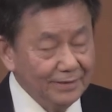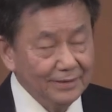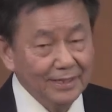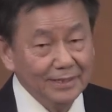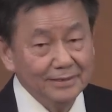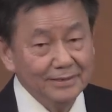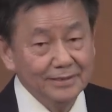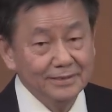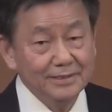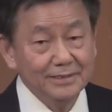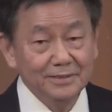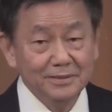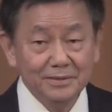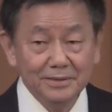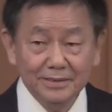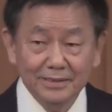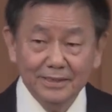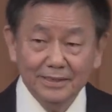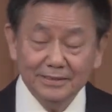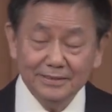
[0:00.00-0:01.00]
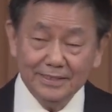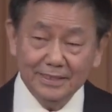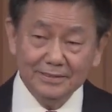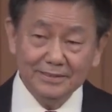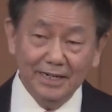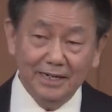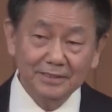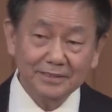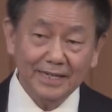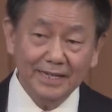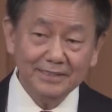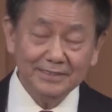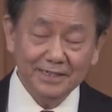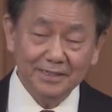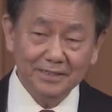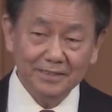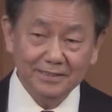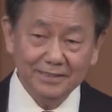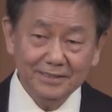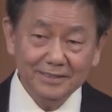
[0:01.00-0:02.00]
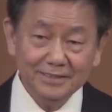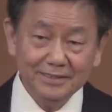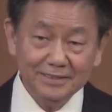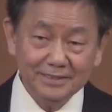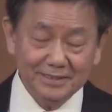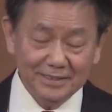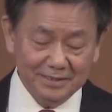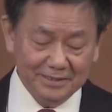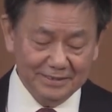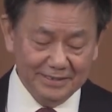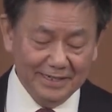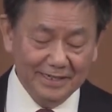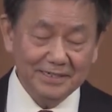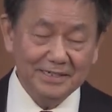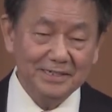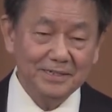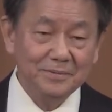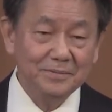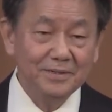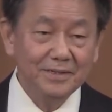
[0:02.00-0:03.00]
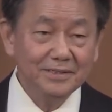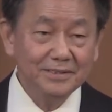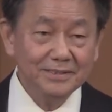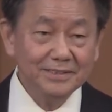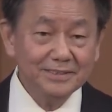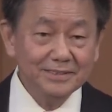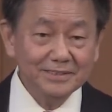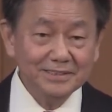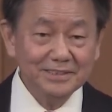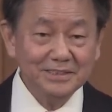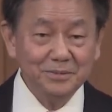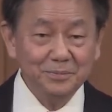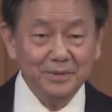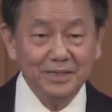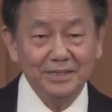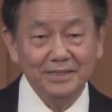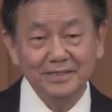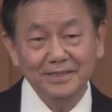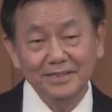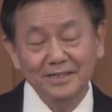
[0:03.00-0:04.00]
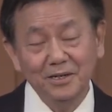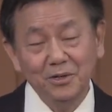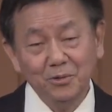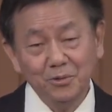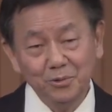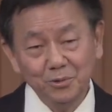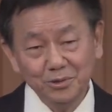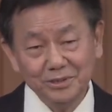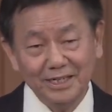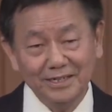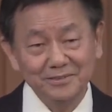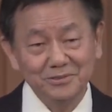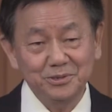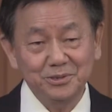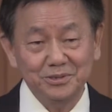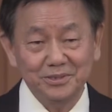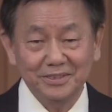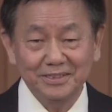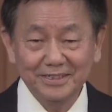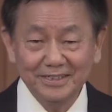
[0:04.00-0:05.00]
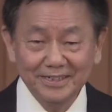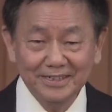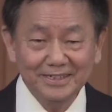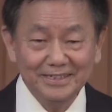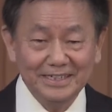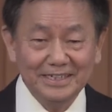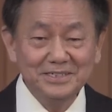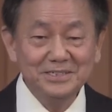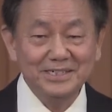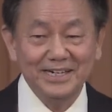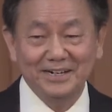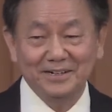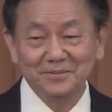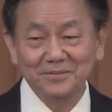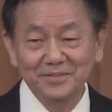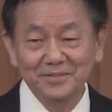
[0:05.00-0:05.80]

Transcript: 他曾经在讲台上一次的典礼四次被呼上去领奖，